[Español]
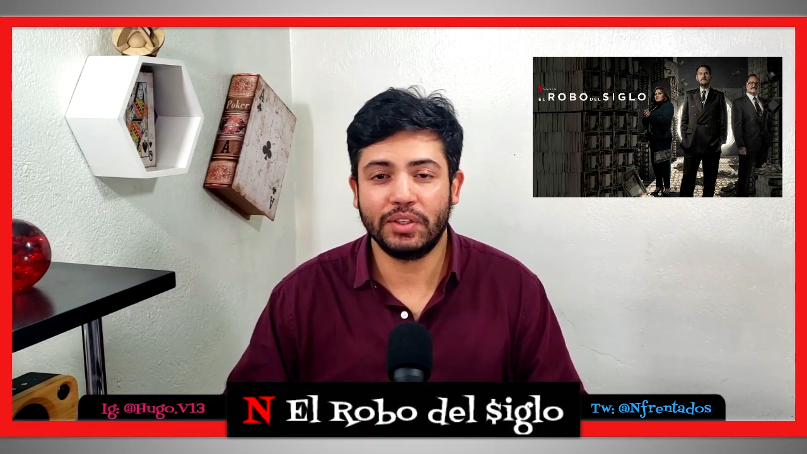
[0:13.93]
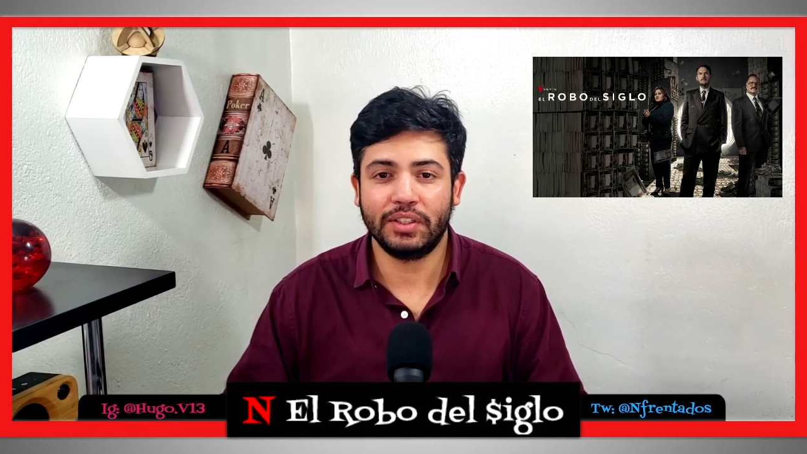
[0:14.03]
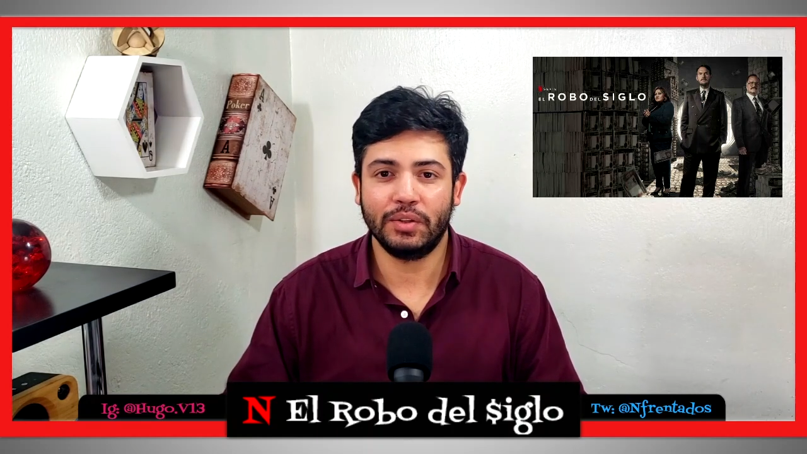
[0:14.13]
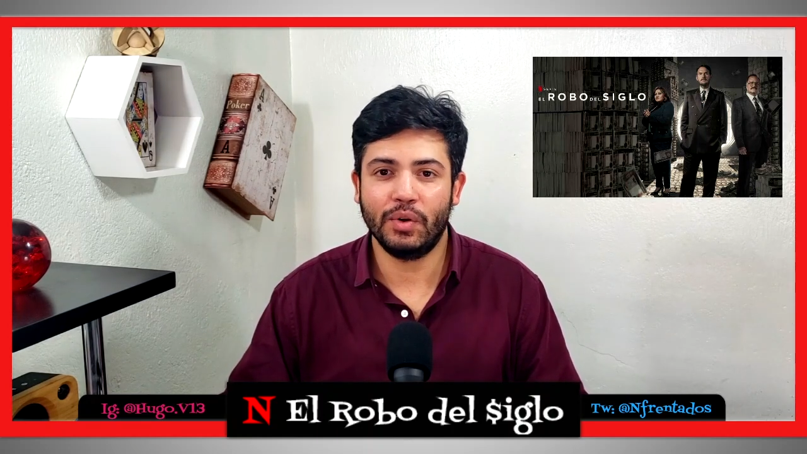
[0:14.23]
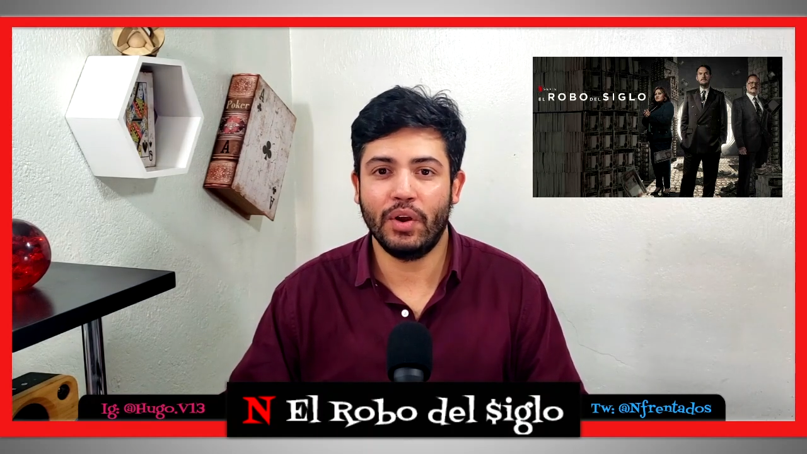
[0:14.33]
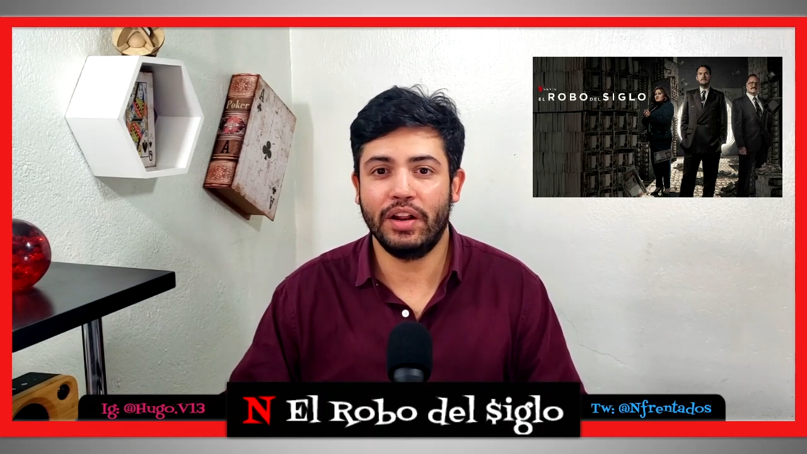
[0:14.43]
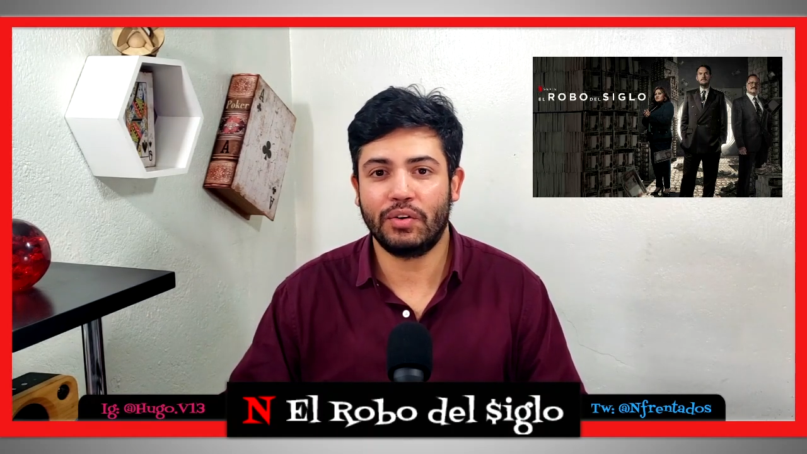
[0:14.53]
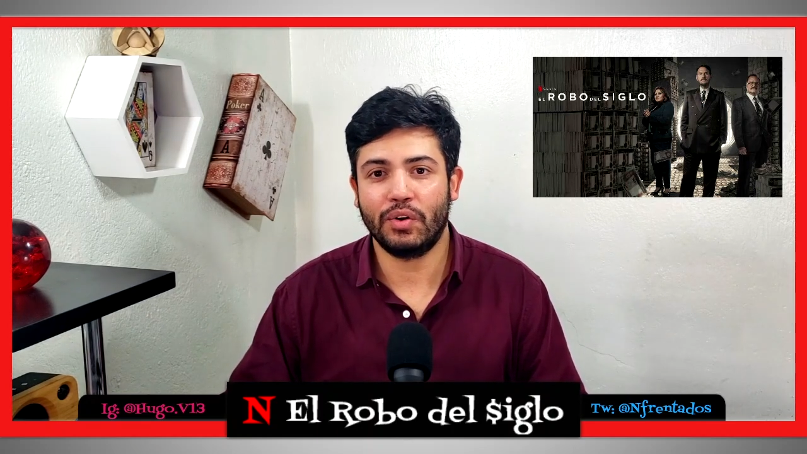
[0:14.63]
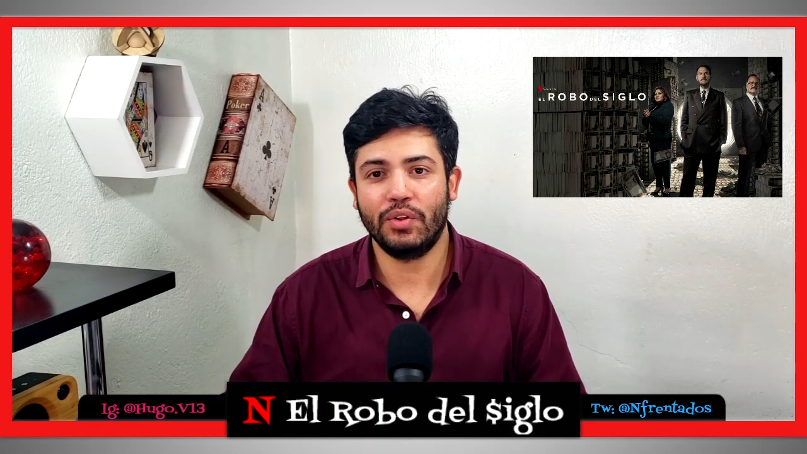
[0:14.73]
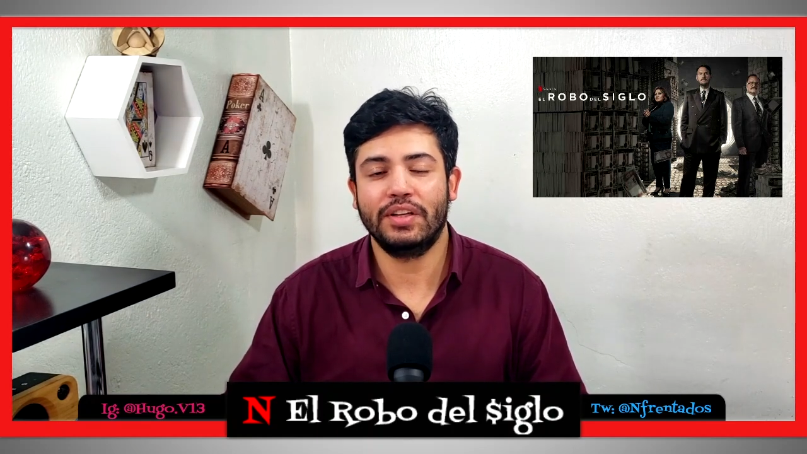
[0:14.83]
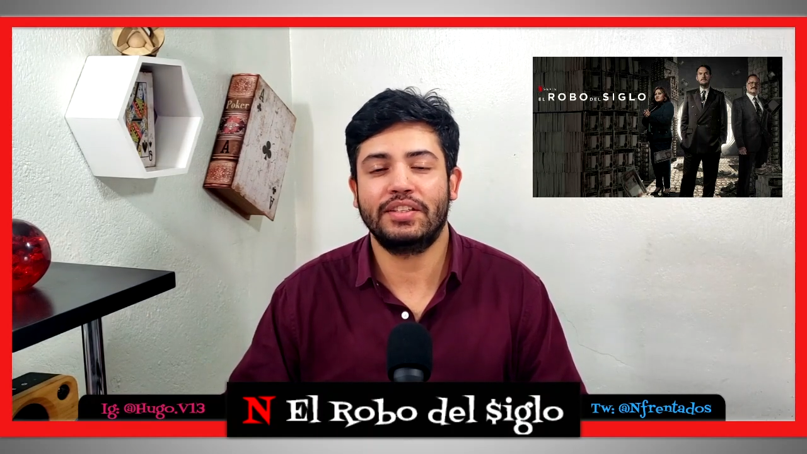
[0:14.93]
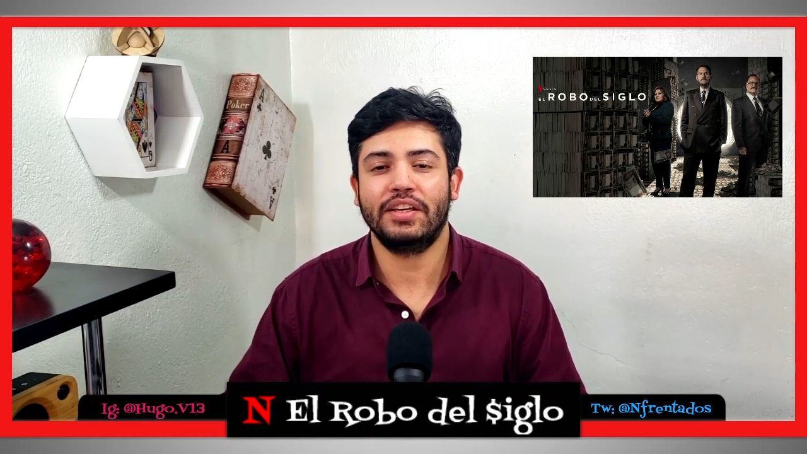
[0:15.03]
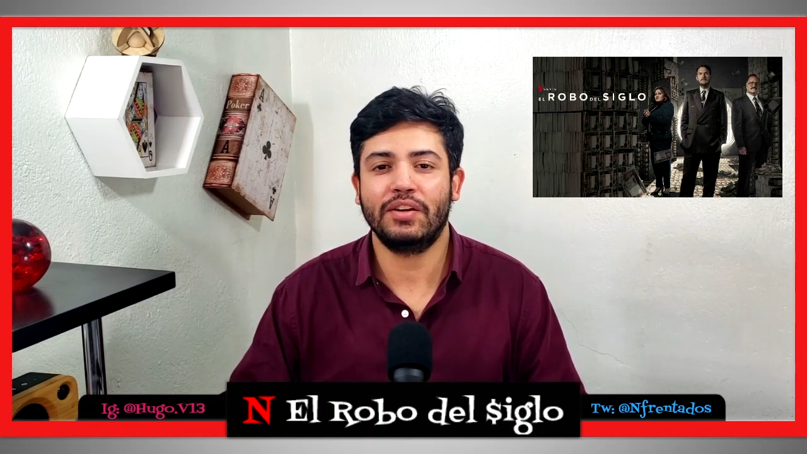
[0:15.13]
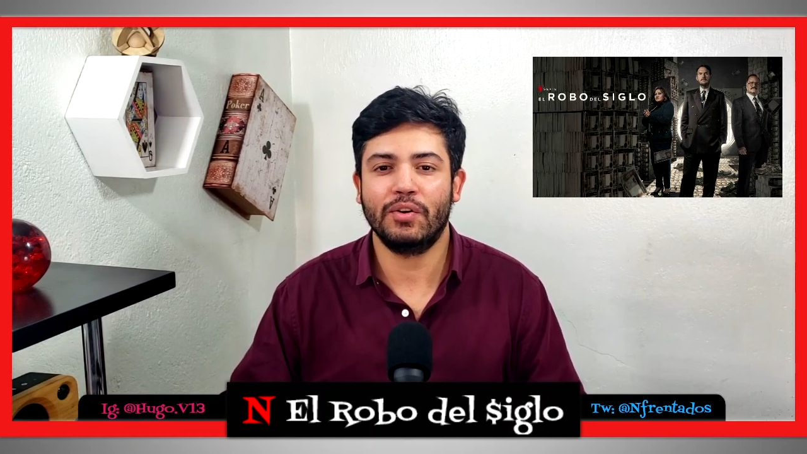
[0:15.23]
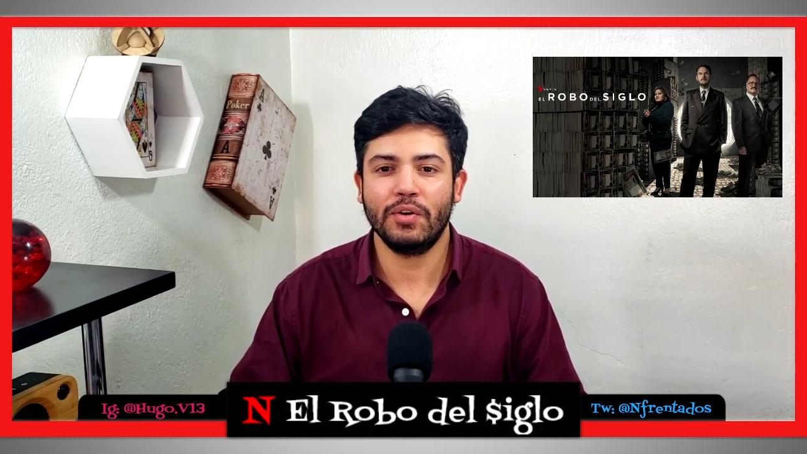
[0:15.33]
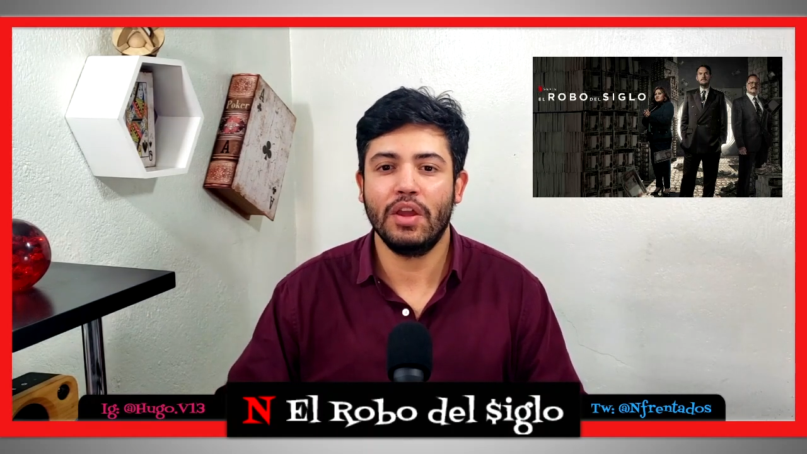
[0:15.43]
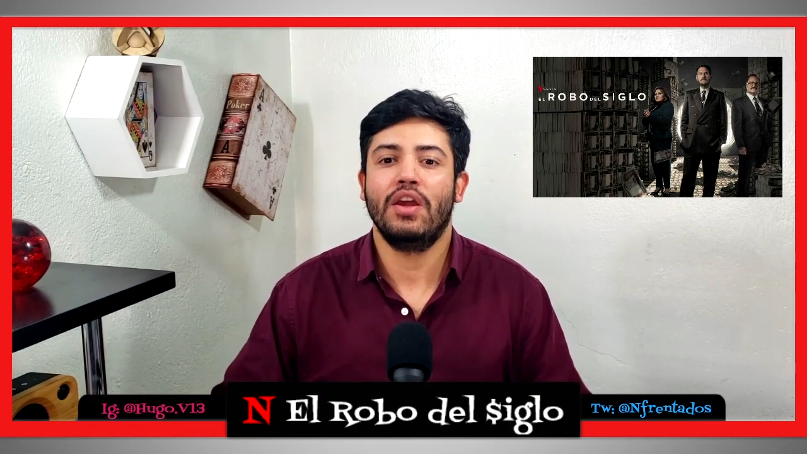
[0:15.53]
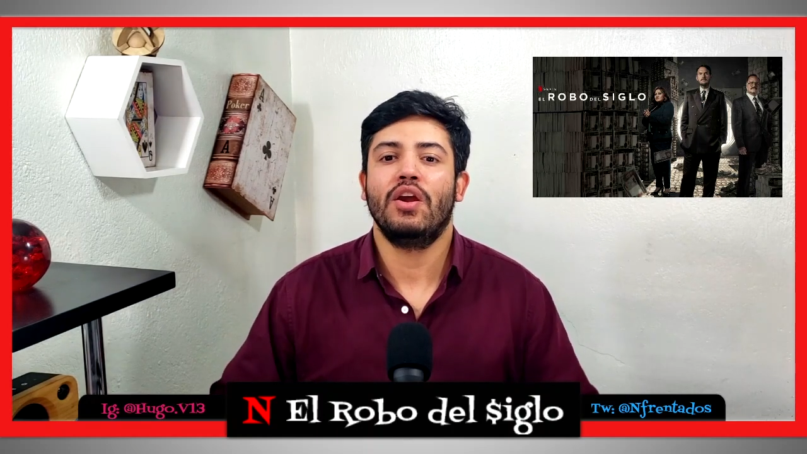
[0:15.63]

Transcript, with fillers: título El robo del siglo,